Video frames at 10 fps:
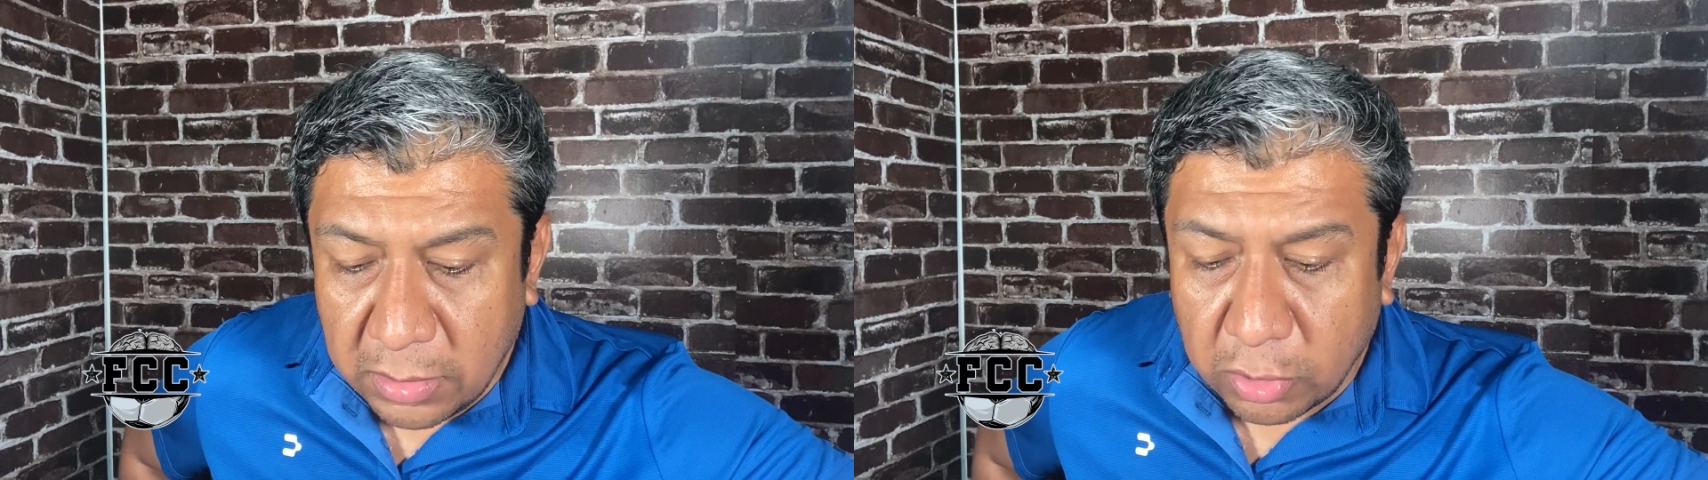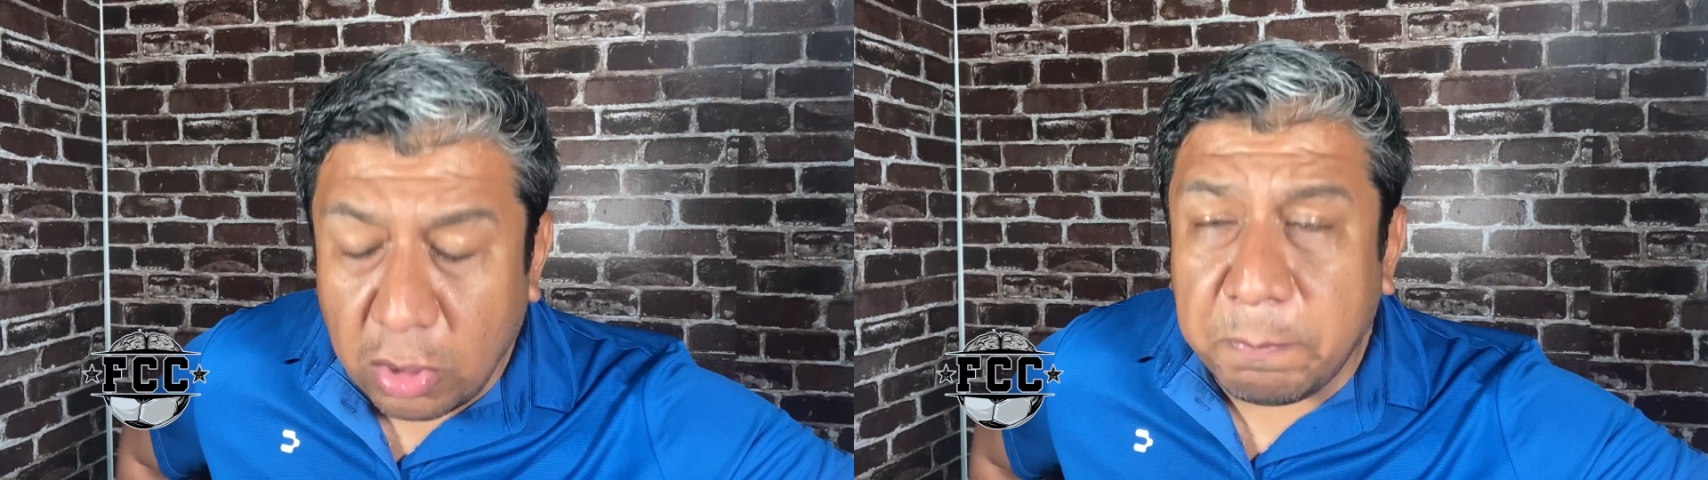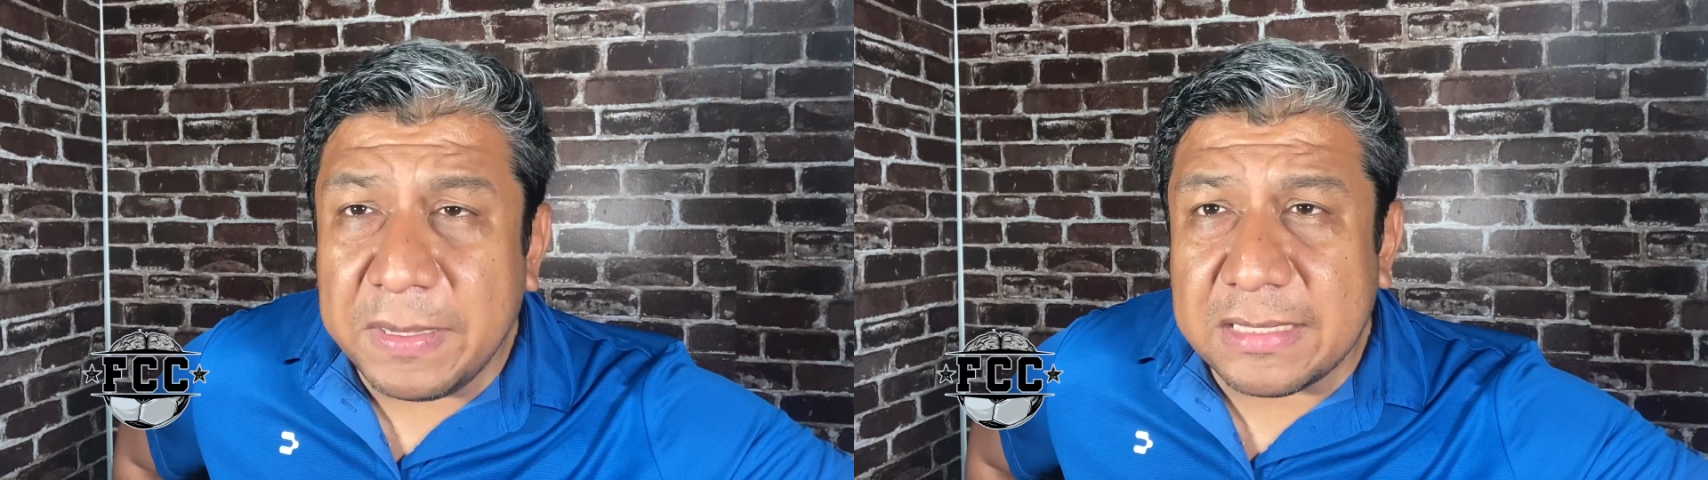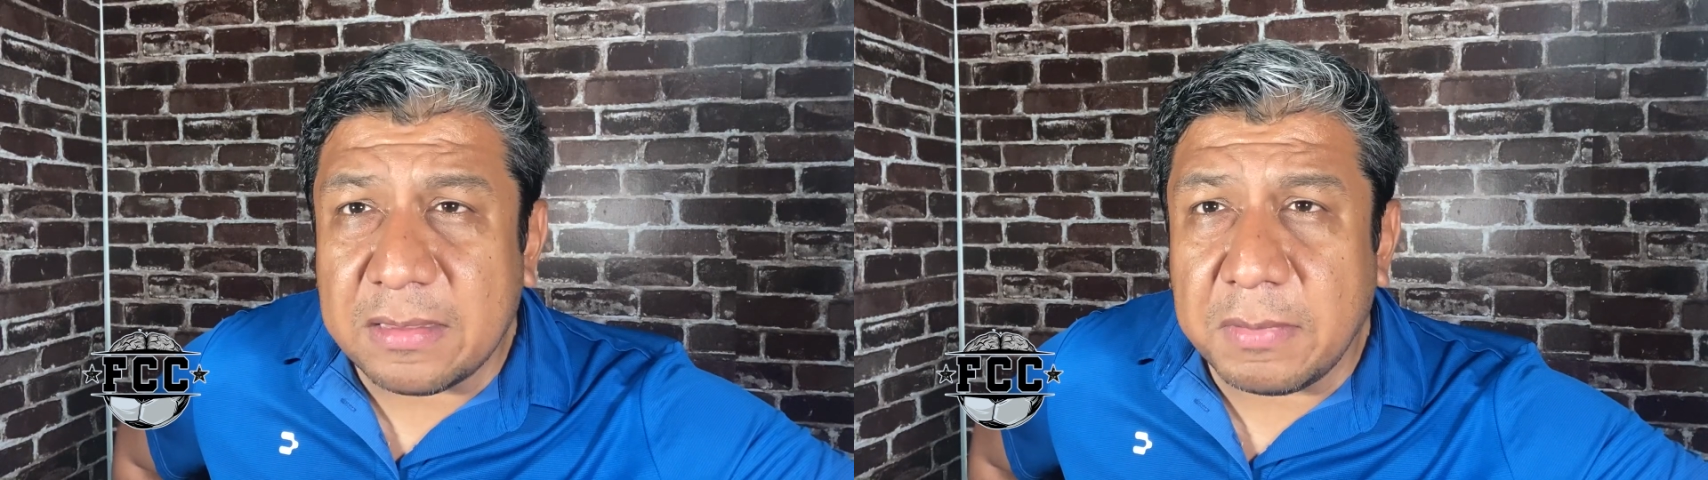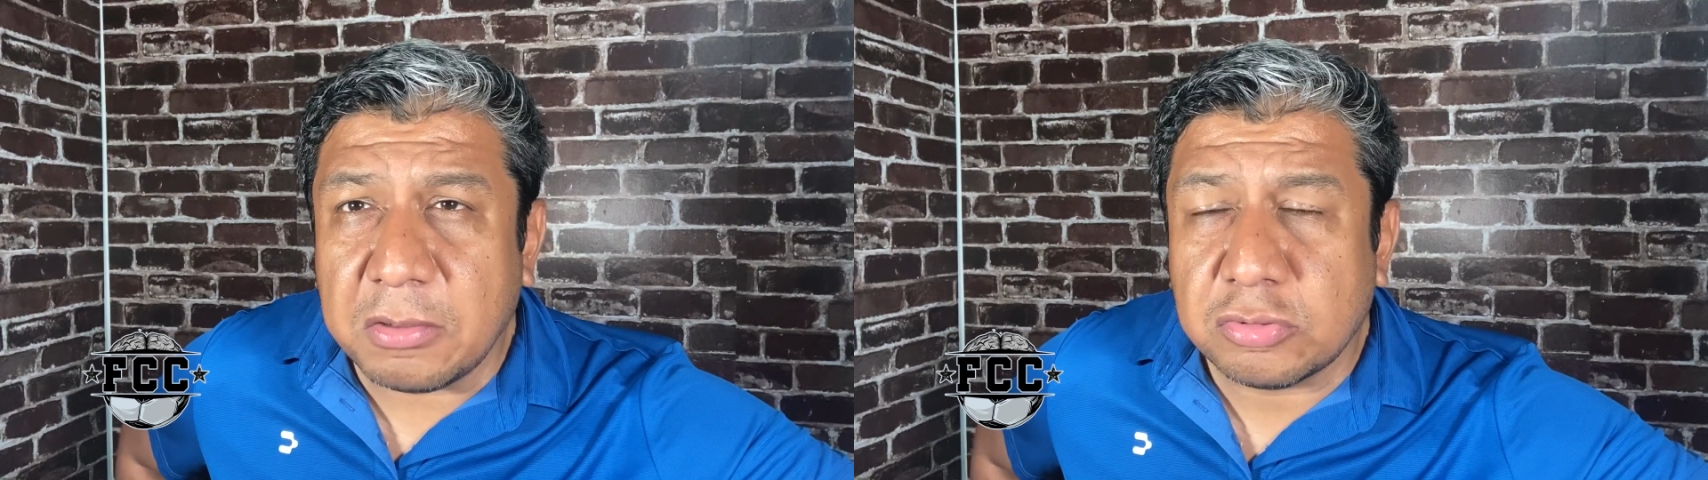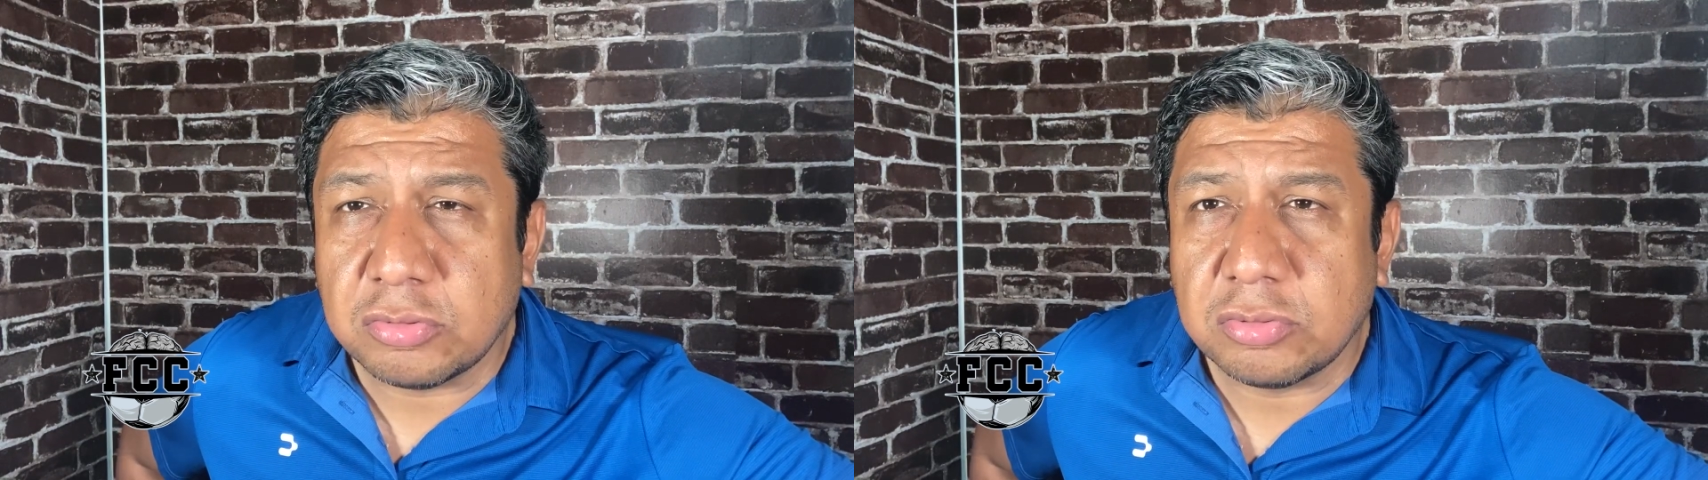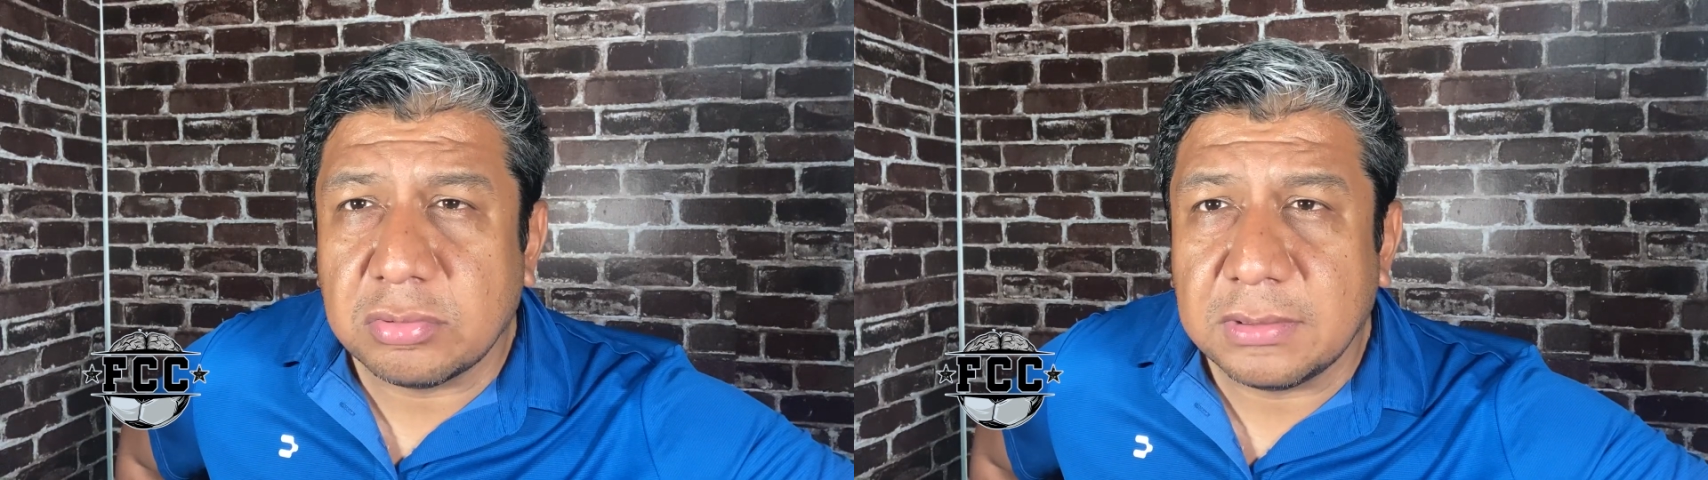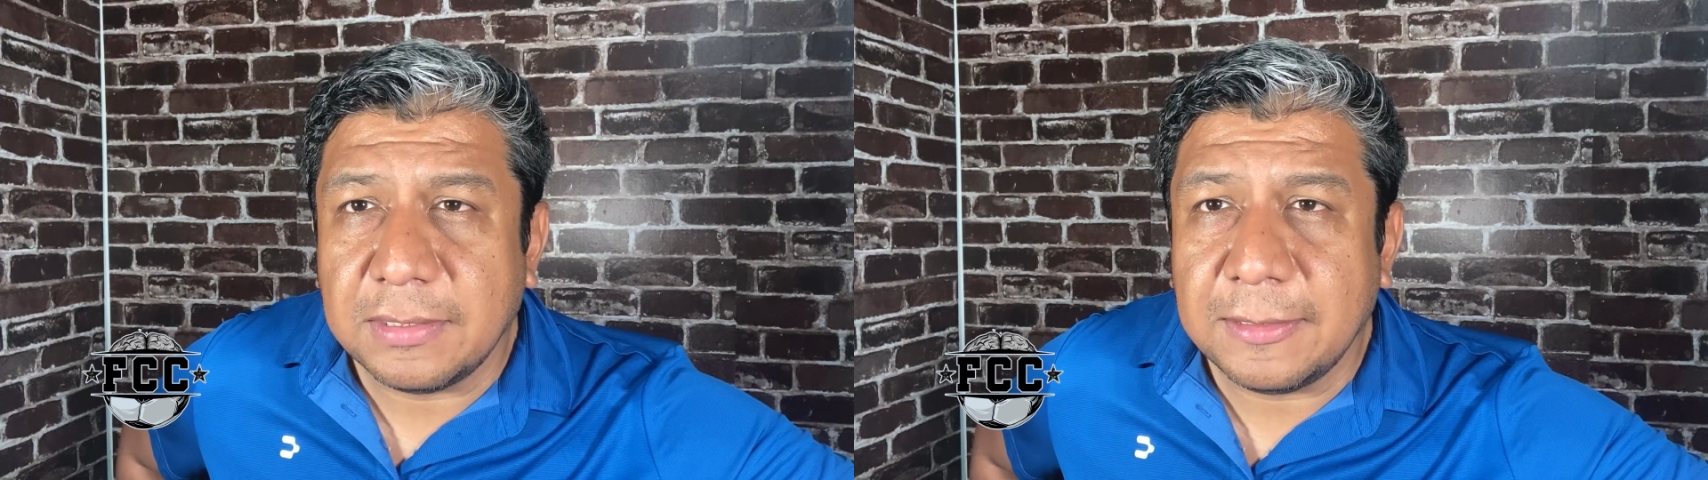¿Qué opinan amigos
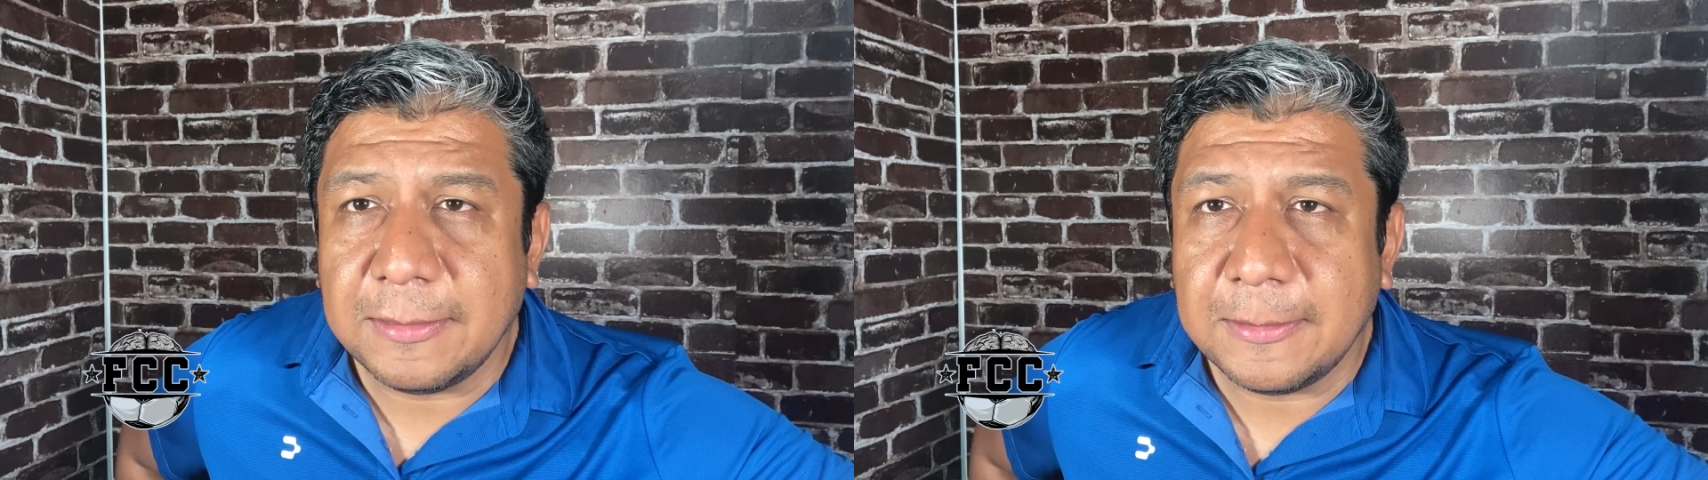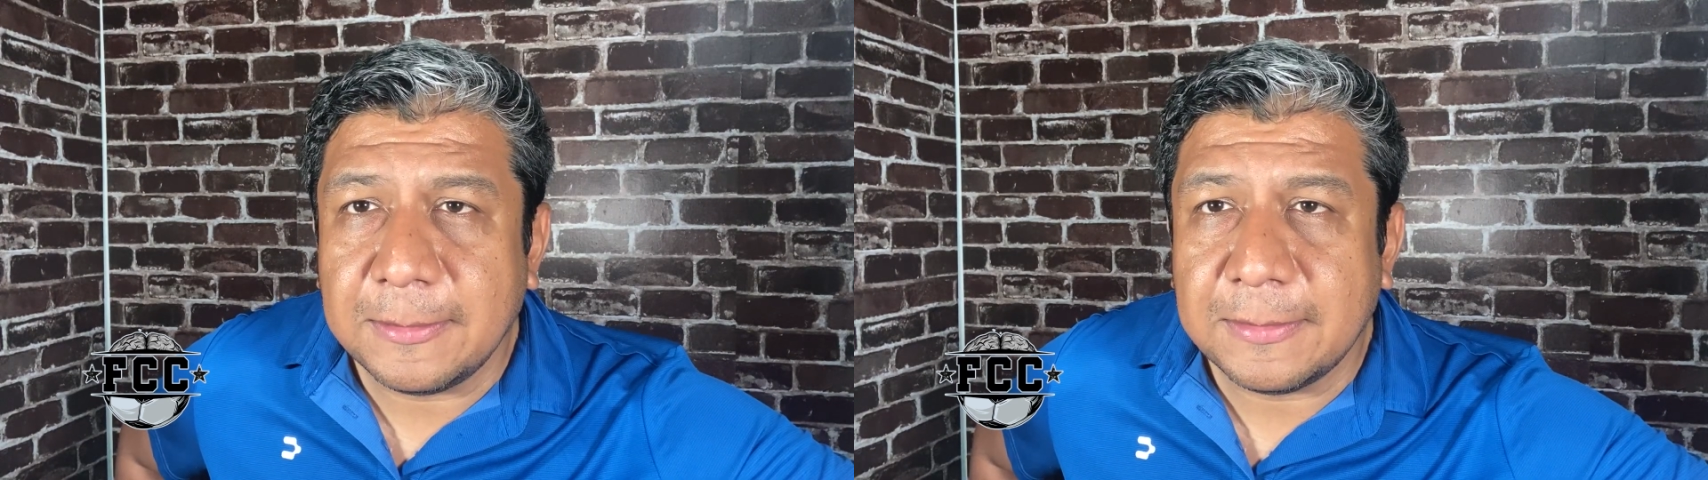eh,